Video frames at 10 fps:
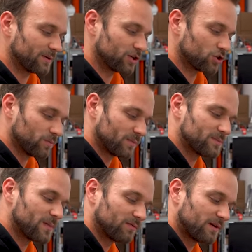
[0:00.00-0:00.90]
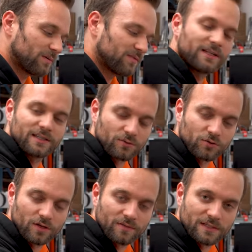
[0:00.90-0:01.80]
aber nicht schlimm. Das machen wir aber, weil ich das
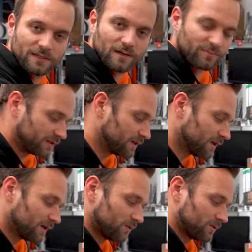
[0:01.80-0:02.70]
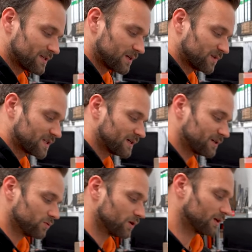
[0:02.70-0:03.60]
Rückschlagventil haben will. Und das gibt es halt
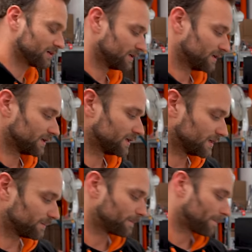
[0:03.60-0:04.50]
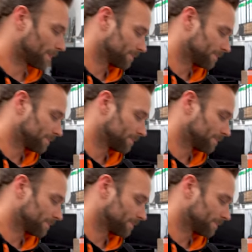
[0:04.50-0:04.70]
nur ähm,